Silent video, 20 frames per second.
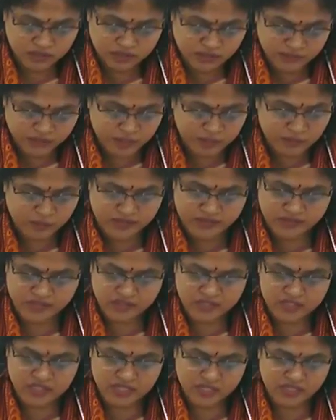ఈ మీట్
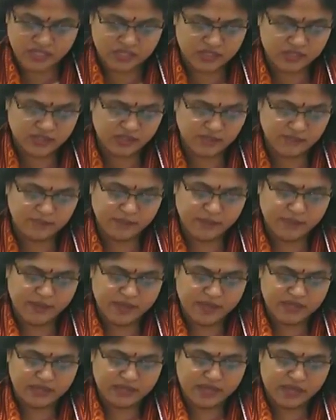పెట్టడం జరిగింది
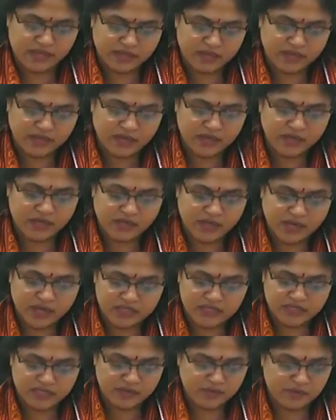తెలంగాణ
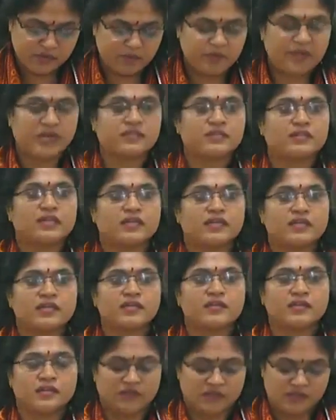రాయలసీమ ప్రాంతాలకి